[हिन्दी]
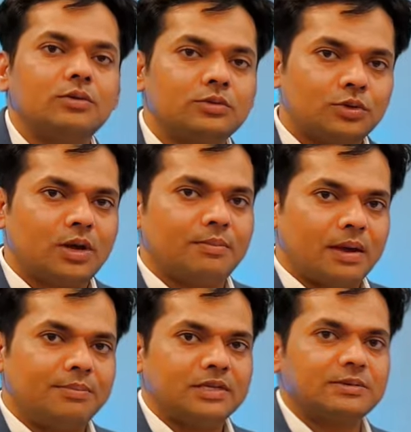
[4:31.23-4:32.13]
को थोड़ा
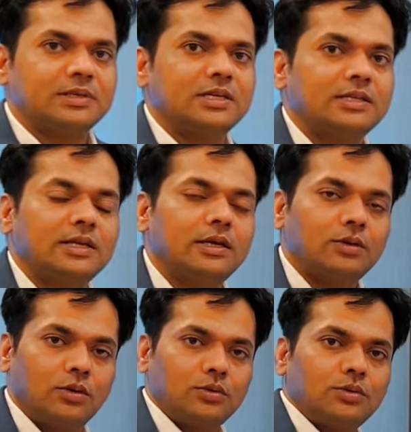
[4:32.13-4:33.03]
मैप में समझ लेते हैं
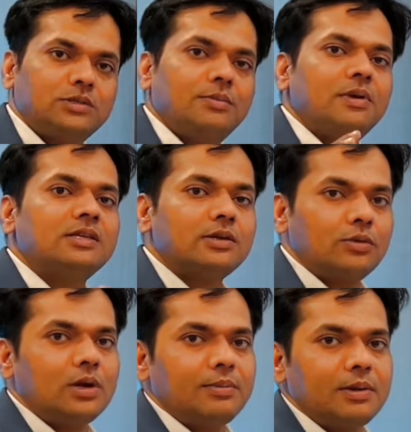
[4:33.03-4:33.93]
कौन कौन से मेजर
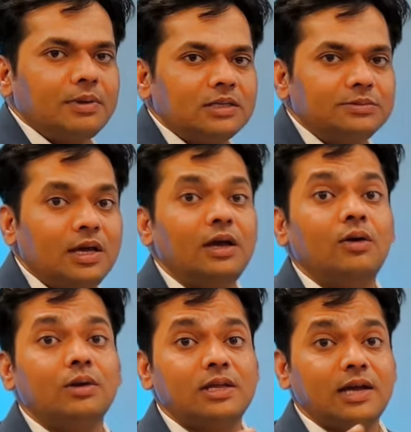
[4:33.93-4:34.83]
रोड आपके पास में हैं
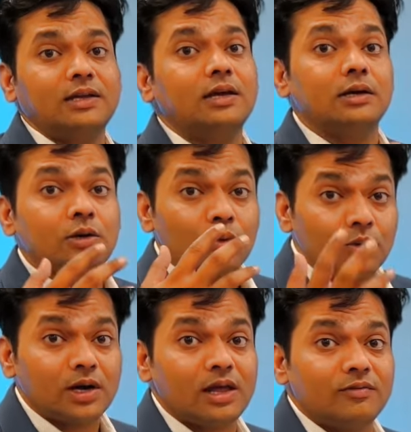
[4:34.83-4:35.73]
और क्या क्या
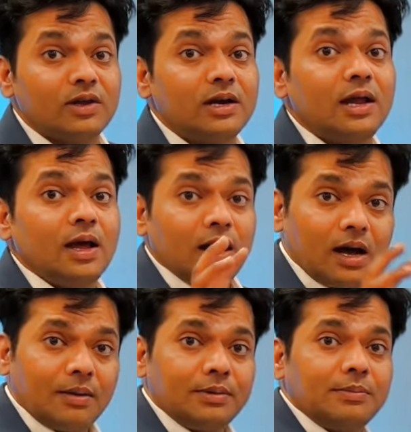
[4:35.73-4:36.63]
रोड ड्राइवर
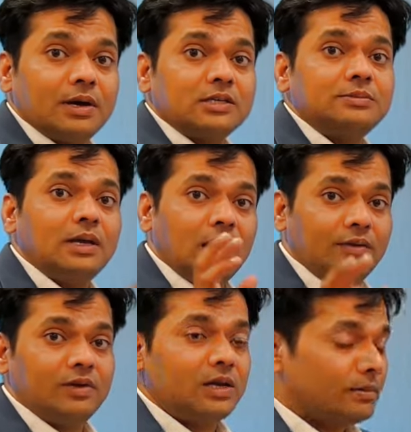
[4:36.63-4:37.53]
आपके पास में
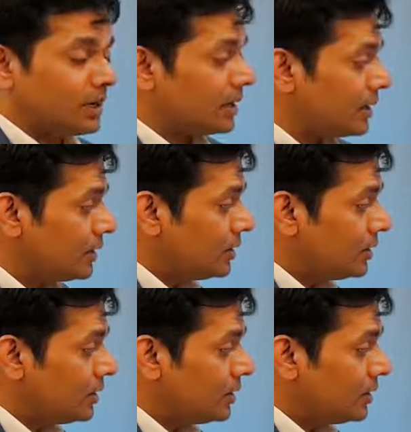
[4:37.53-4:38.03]
अवेलेबल हैं